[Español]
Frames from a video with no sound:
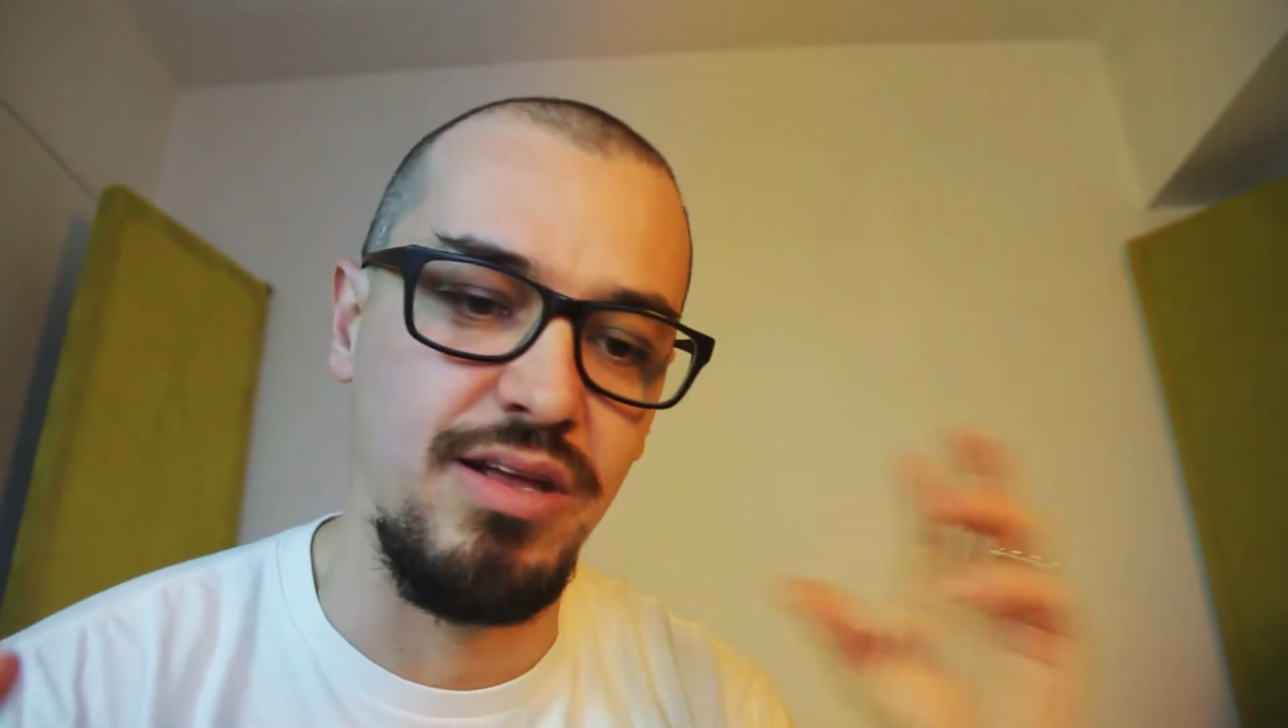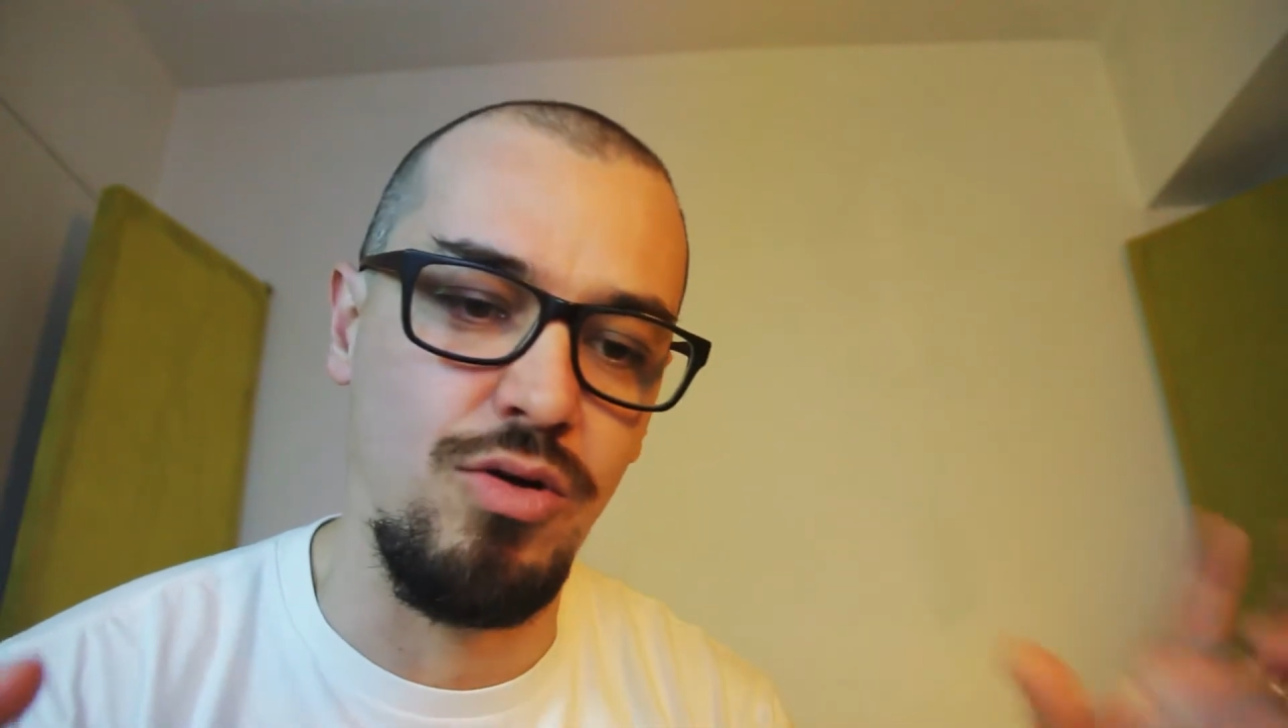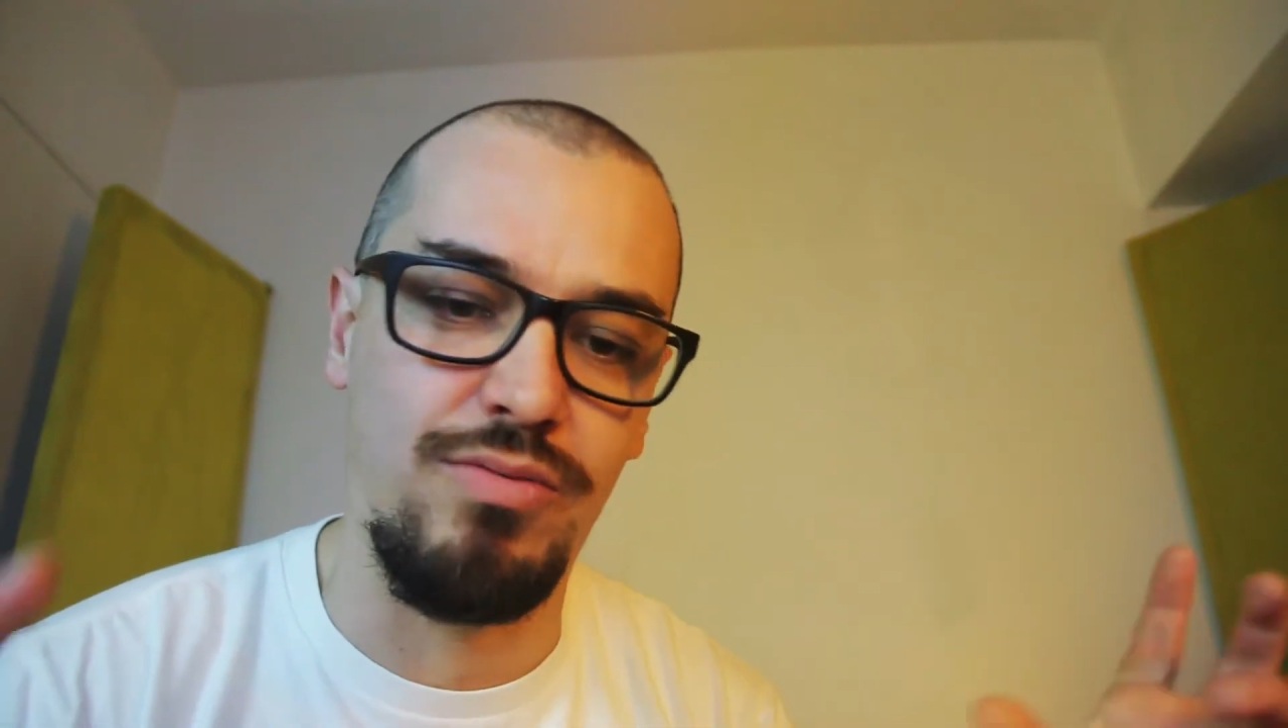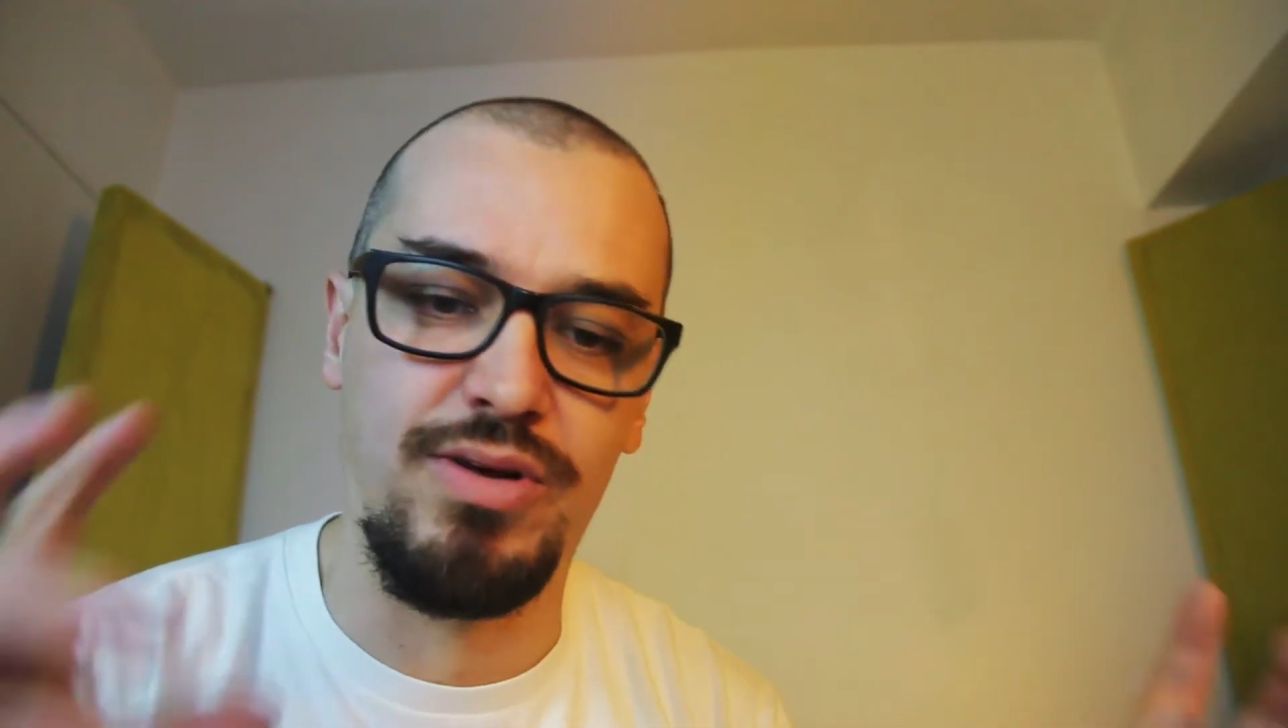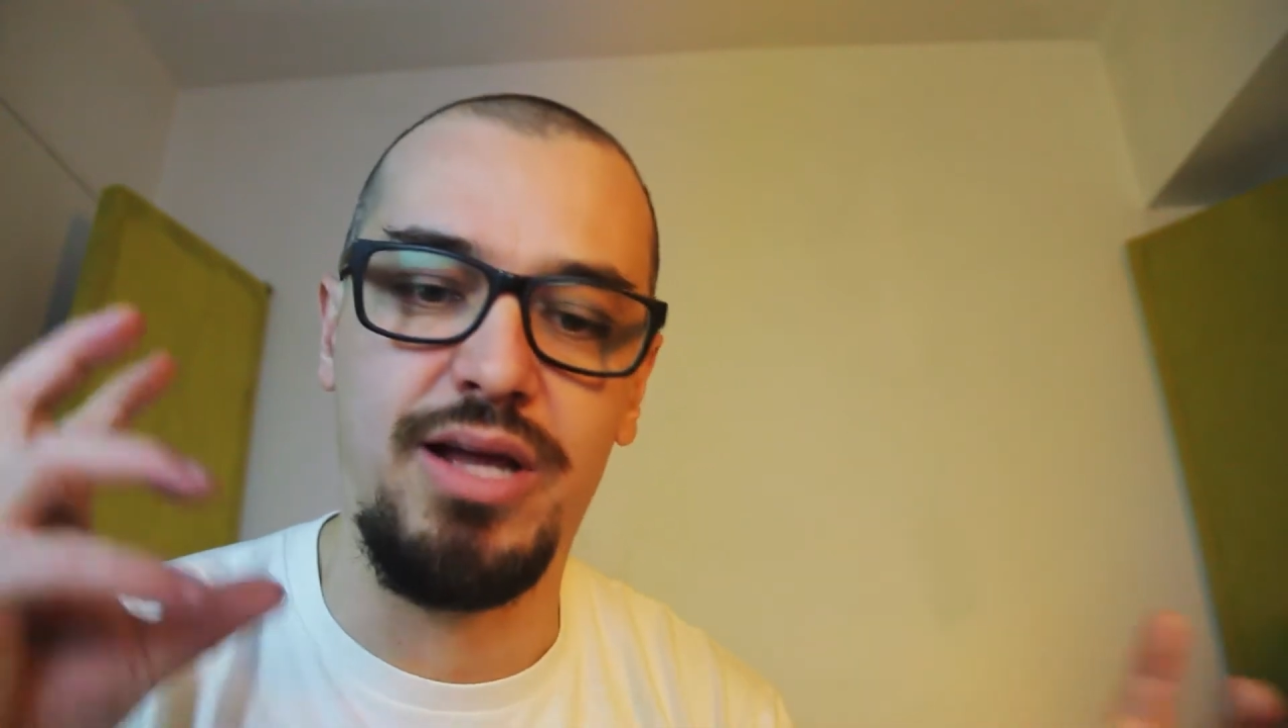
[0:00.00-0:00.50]

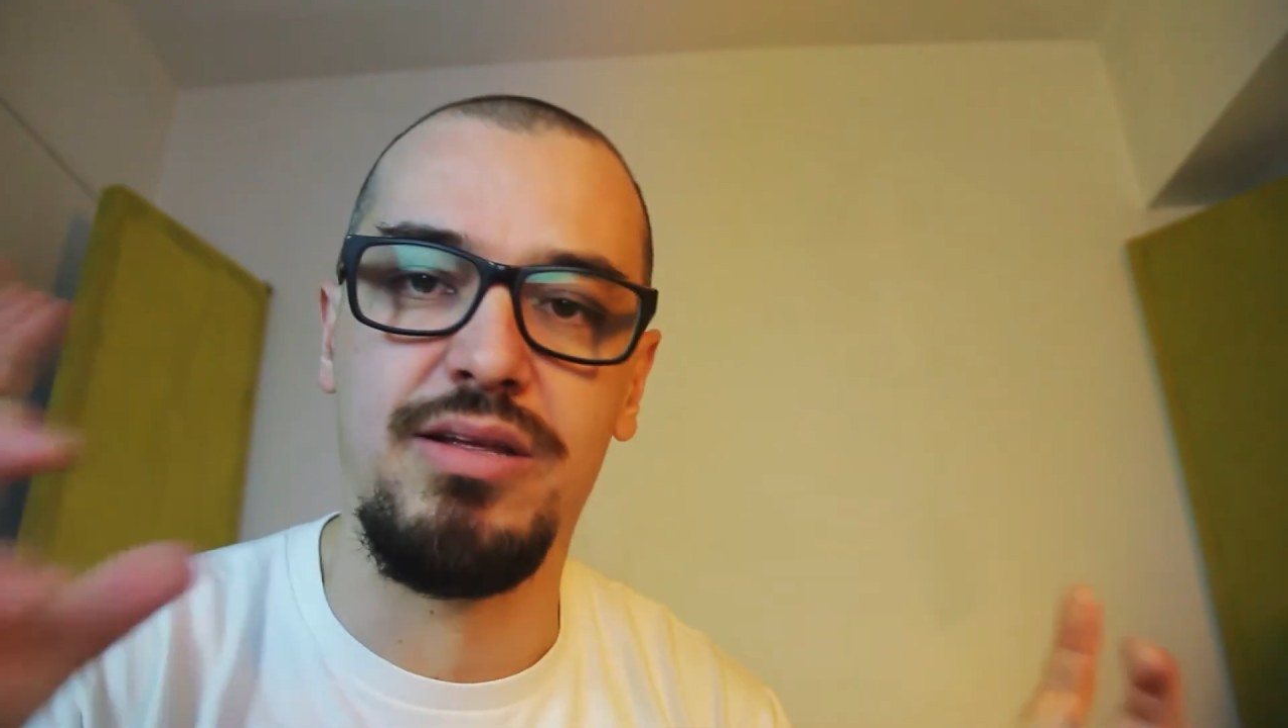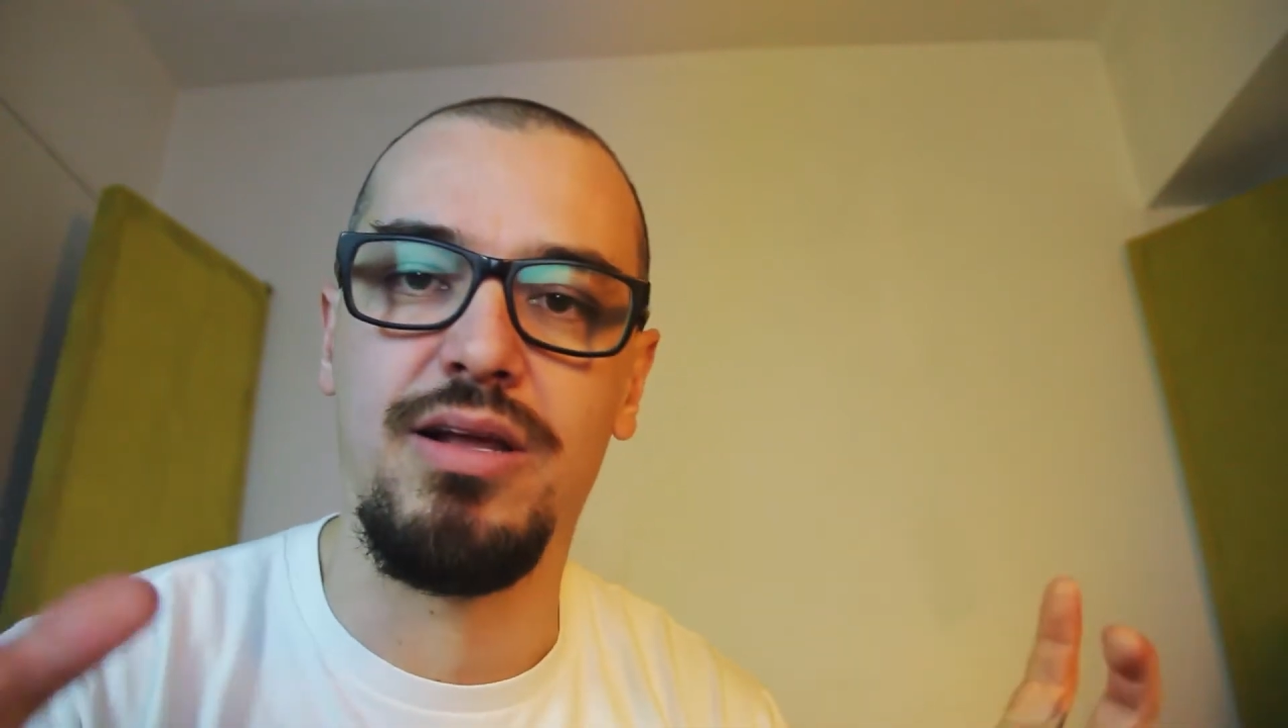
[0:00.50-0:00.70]
del offline